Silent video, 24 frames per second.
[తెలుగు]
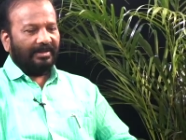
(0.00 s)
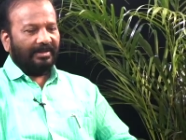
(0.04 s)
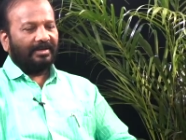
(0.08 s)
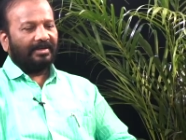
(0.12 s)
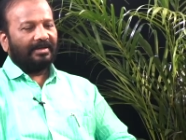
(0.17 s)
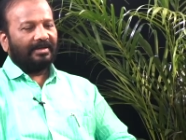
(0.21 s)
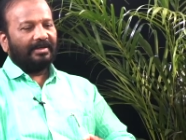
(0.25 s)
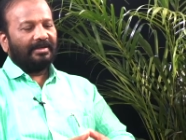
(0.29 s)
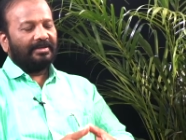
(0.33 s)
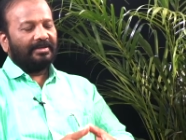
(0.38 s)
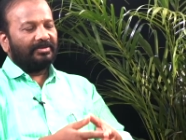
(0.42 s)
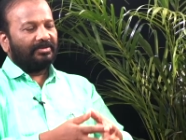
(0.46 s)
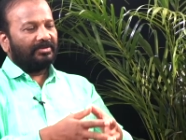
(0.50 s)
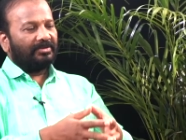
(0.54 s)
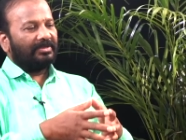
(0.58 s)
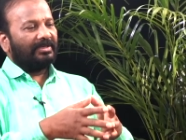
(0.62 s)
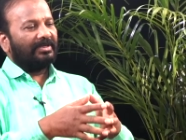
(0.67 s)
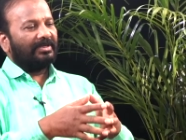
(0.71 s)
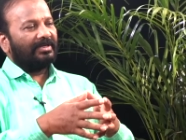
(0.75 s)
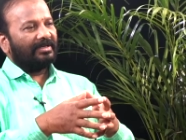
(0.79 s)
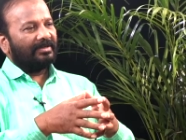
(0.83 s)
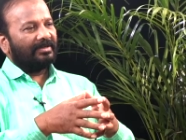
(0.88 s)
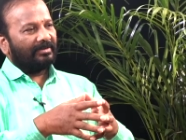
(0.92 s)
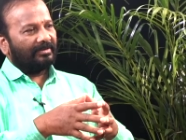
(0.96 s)
ఇంకా
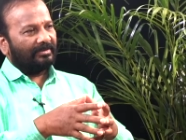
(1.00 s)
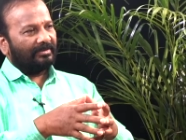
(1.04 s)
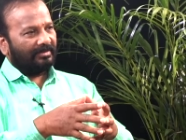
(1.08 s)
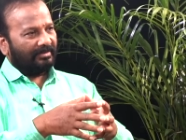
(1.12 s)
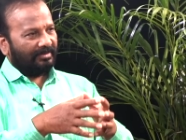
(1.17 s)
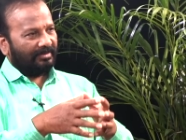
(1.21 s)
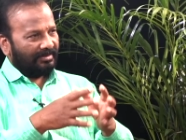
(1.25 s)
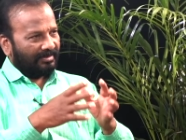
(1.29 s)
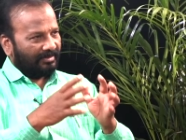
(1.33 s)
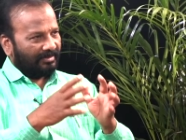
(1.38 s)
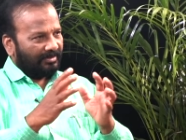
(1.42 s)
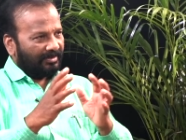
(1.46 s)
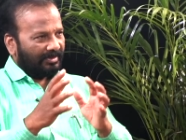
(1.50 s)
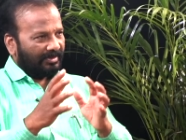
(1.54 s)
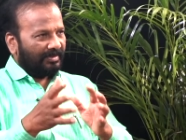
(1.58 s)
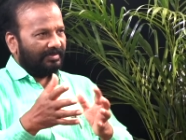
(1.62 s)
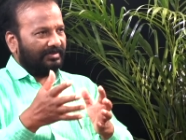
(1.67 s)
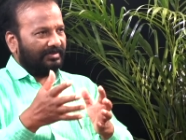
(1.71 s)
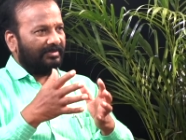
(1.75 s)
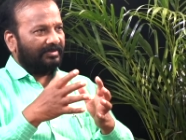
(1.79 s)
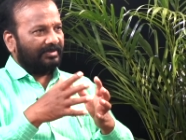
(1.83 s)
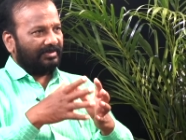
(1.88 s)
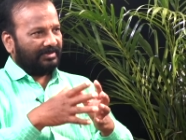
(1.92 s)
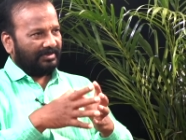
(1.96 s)
సొసైటీలో ఒక ఒక
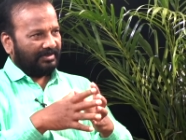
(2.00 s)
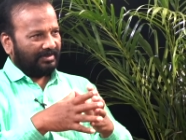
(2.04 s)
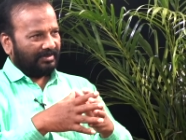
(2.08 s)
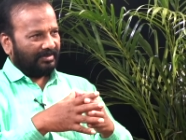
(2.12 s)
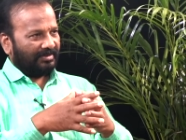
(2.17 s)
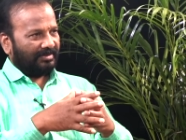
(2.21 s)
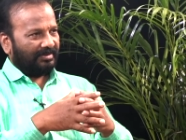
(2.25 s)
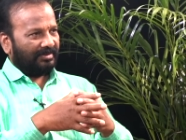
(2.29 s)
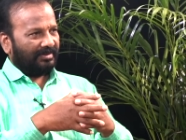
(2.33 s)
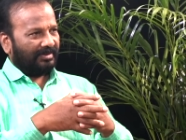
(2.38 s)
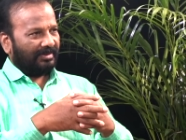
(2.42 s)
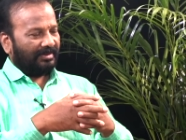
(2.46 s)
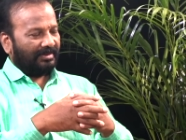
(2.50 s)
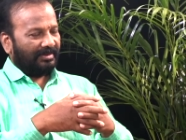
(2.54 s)
అబ్జర్వేషన్ కూడా